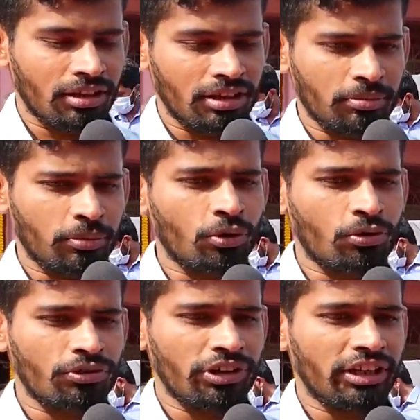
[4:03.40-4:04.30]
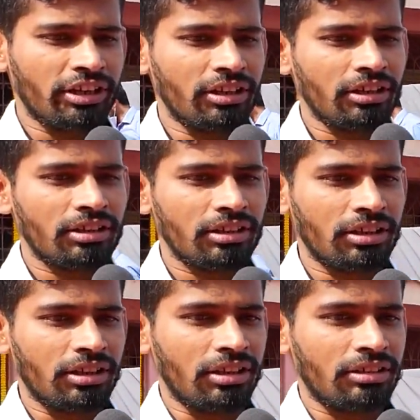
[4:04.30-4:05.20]
అంటే పూర్వం ఉండి అండి అంటే
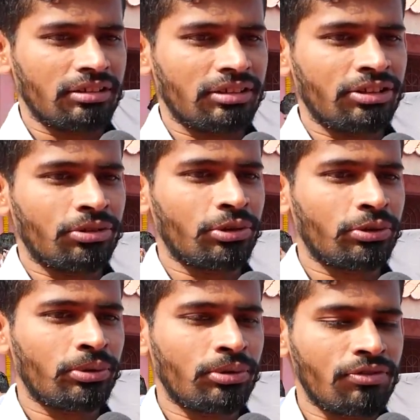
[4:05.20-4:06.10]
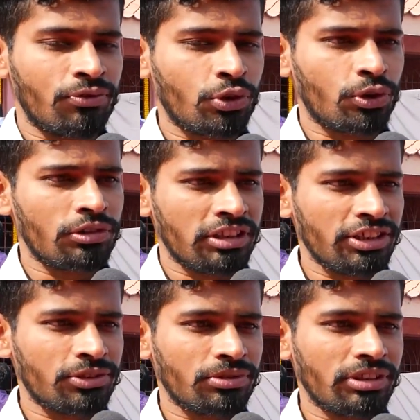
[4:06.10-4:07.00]
ఇదివరకు ఫోటోలు
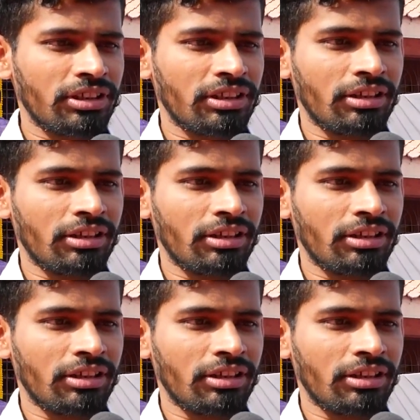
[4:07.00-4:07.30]
తీసుకుని